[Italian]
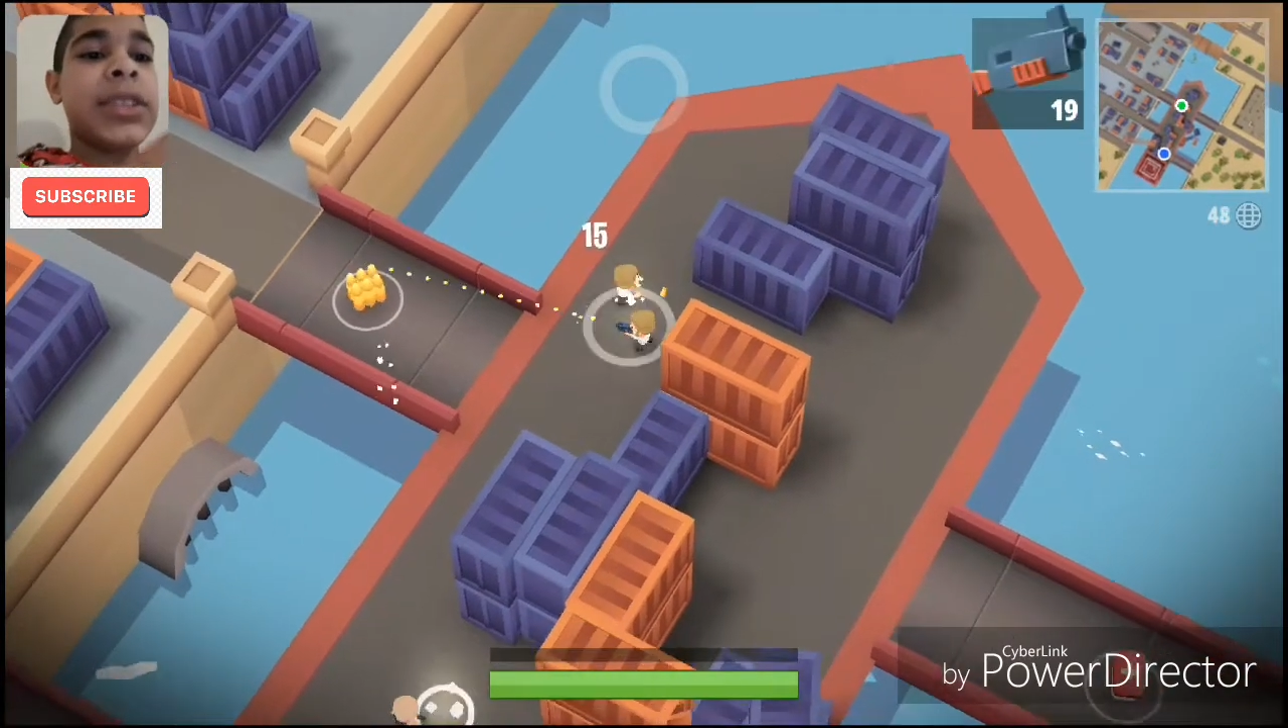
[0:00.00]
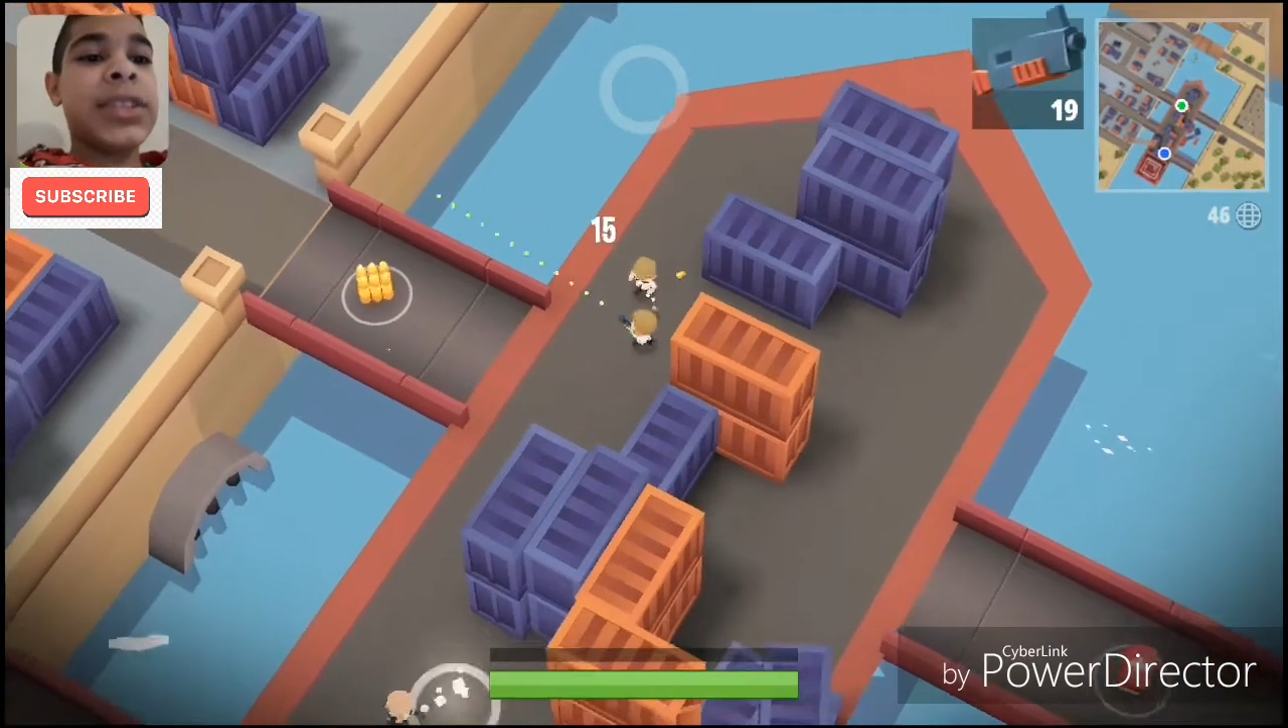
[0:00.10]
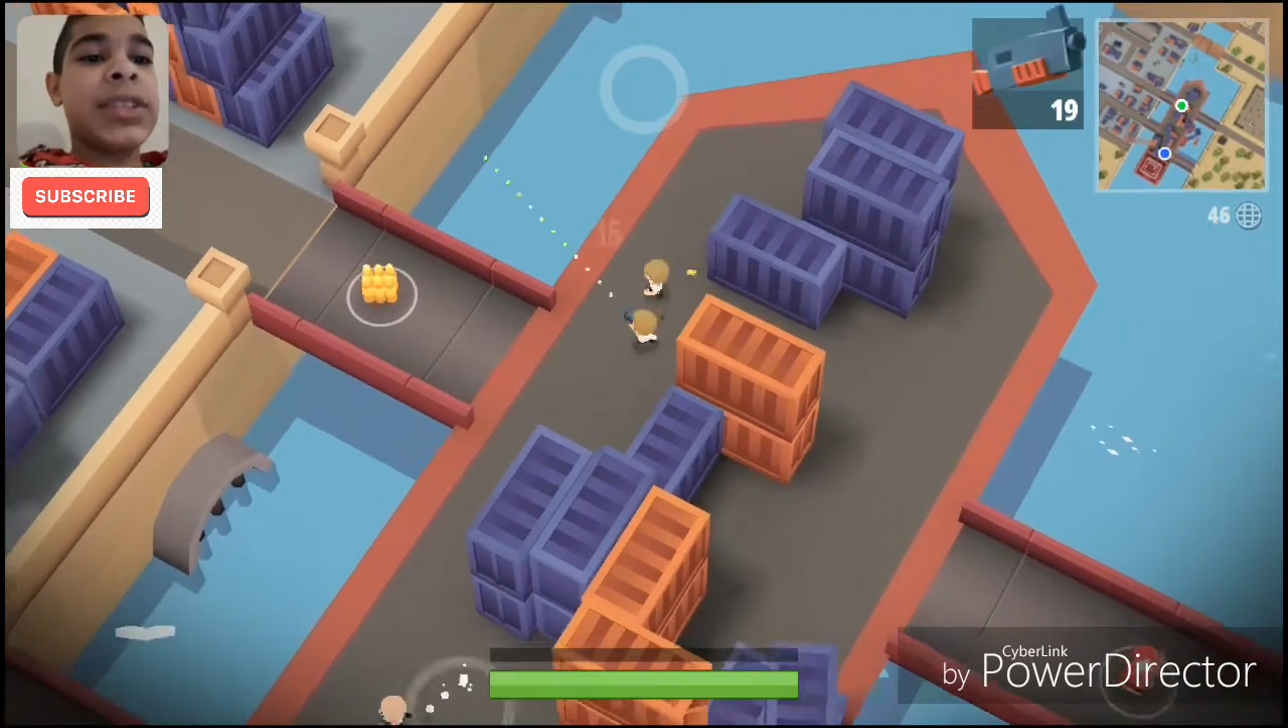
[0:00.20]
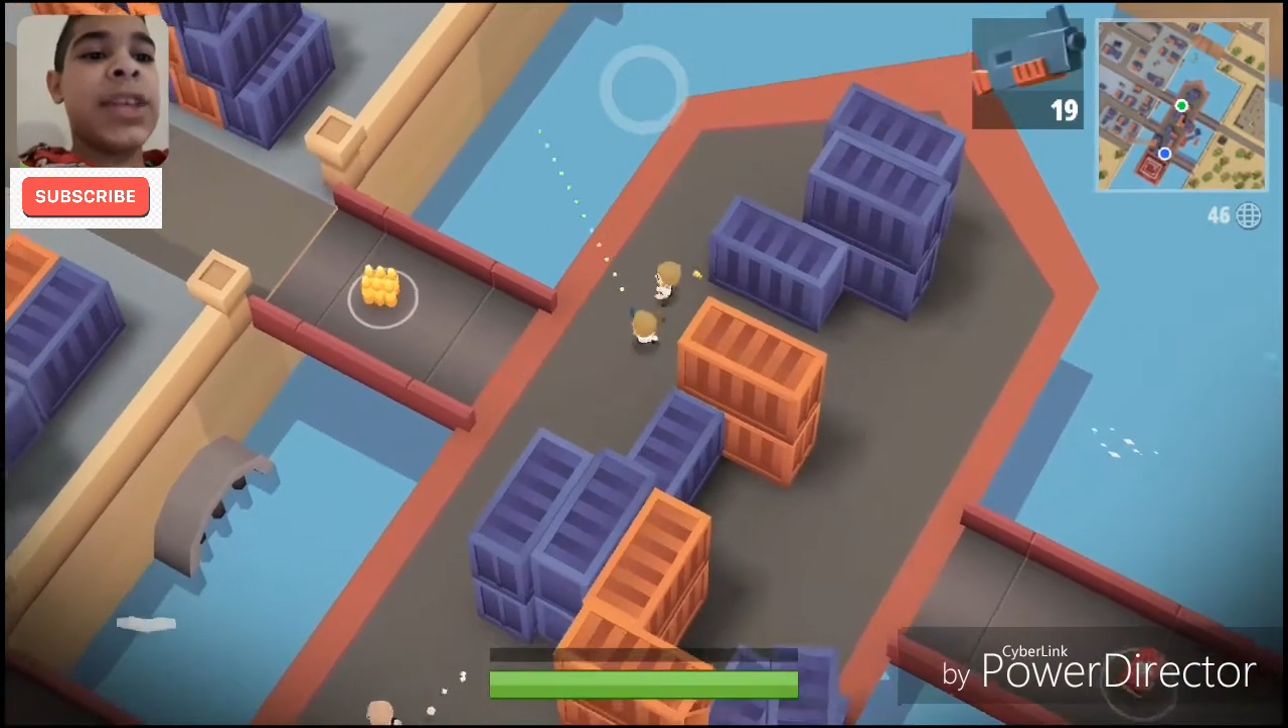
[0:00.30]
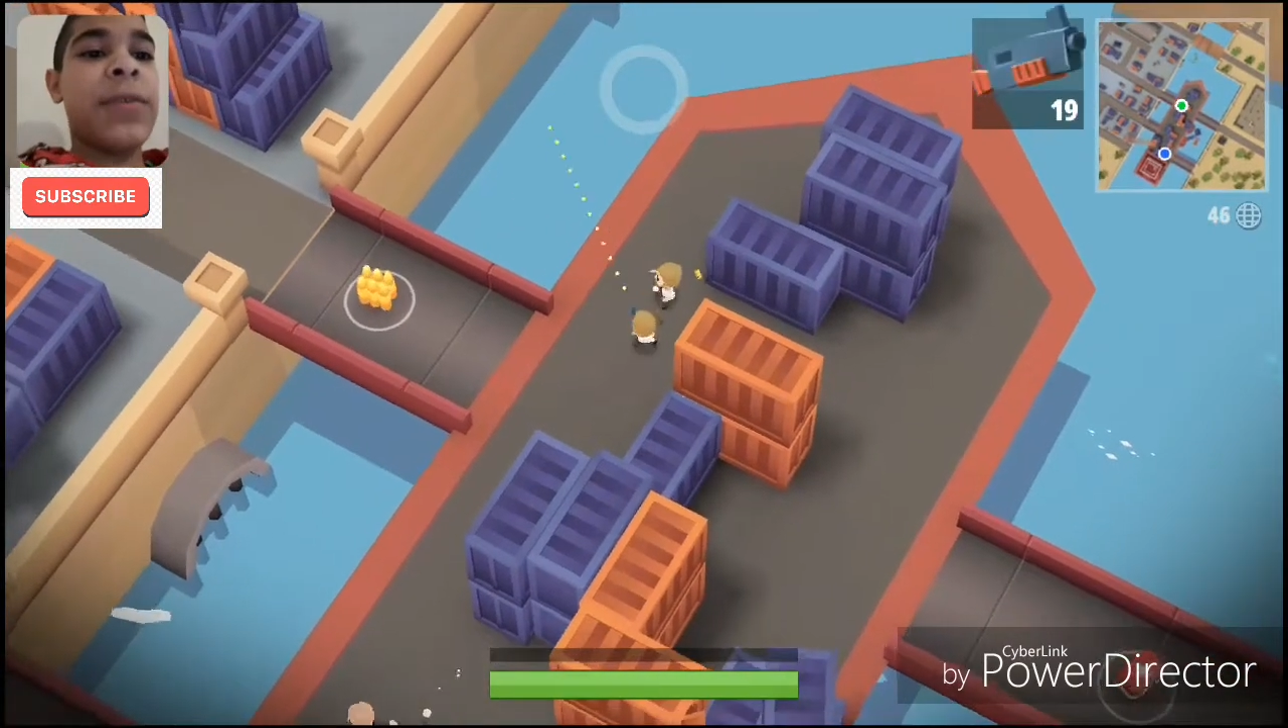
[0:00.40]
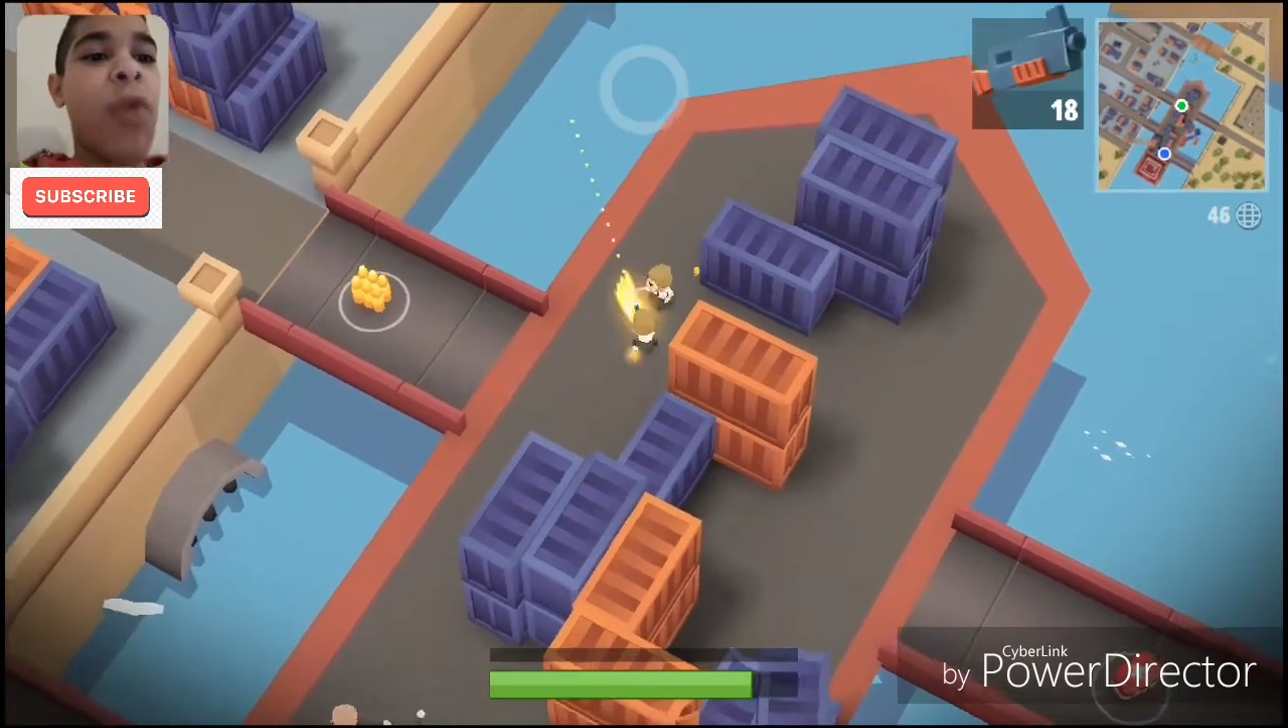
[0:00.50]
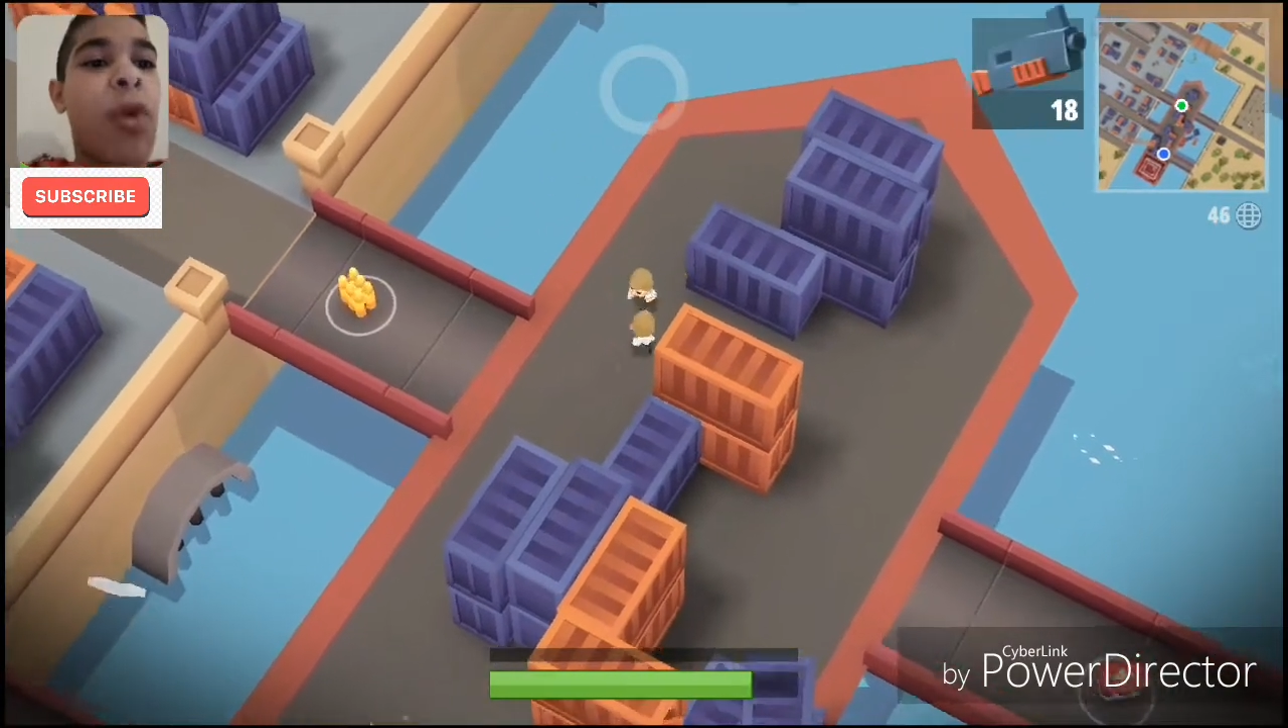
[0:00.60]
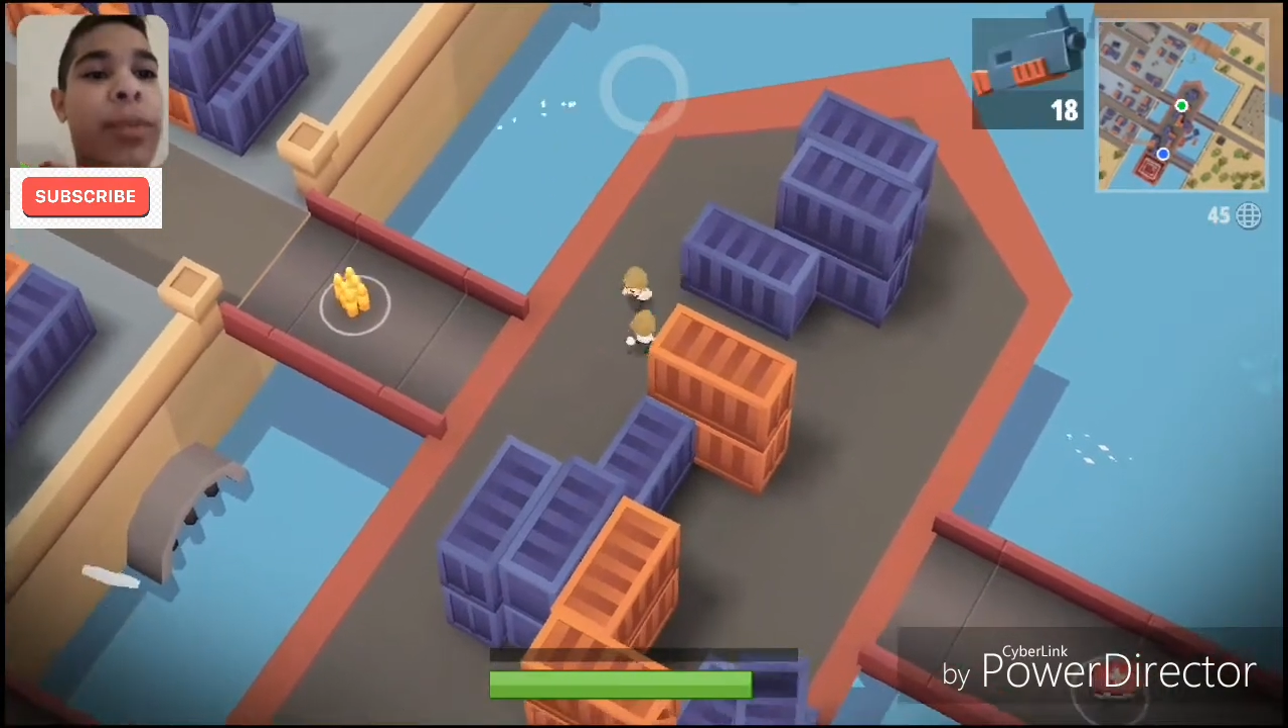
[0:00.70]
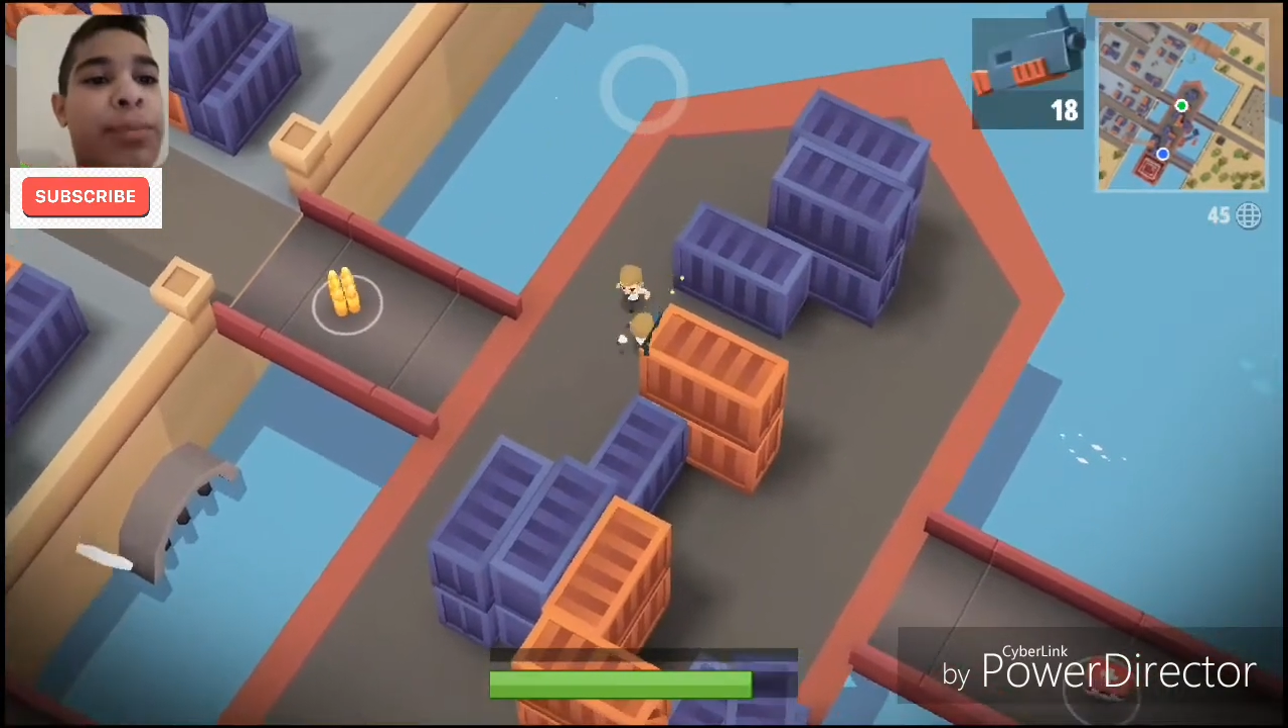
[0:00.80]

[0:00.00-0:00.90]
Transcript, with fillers: schifosi,